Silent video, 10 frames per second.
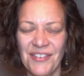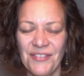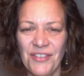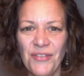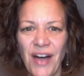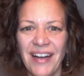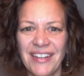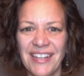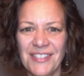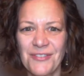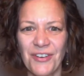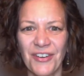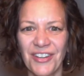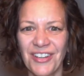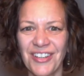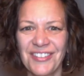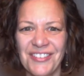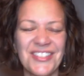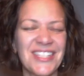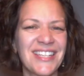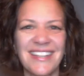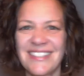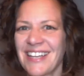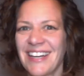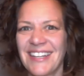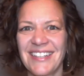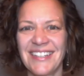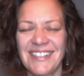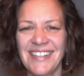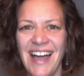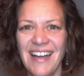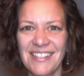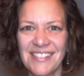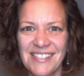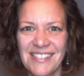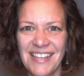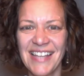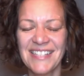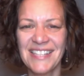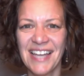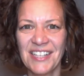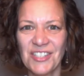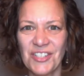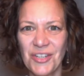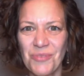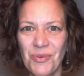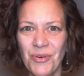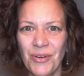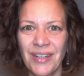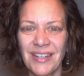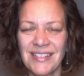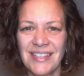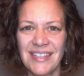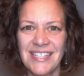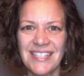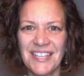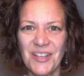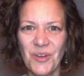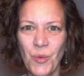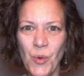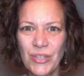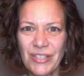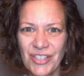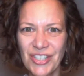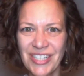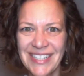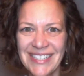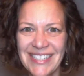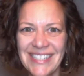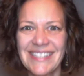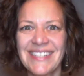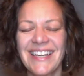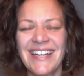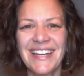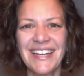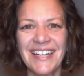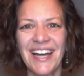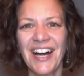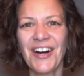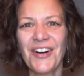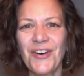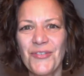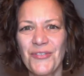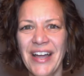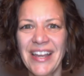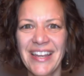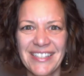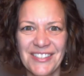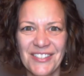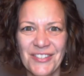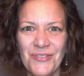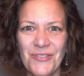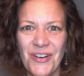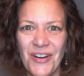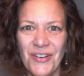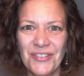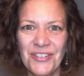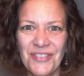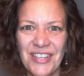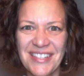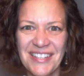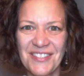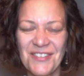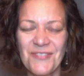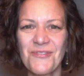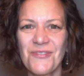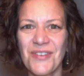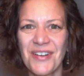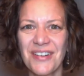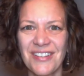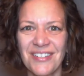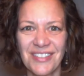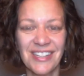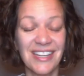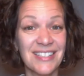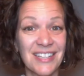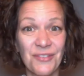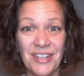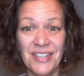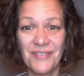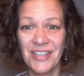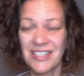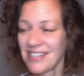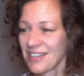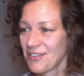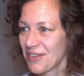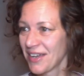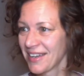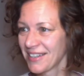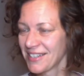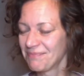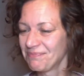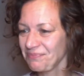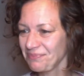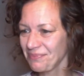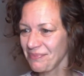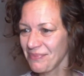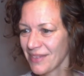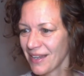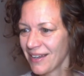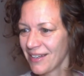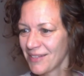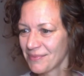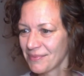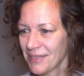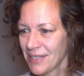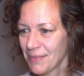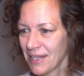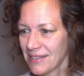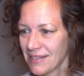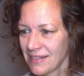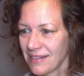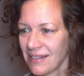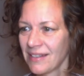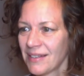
Wie war das für euch? Wir sind ja jetzt gerade in Jahresendzeitstimmung. Es geht jetzt in großen Schritten auf Weihnachten zu, auf Silvester zu. Äh, den ersten Advent haben wir gestern gefeiert. Ähm, ich habe die ersten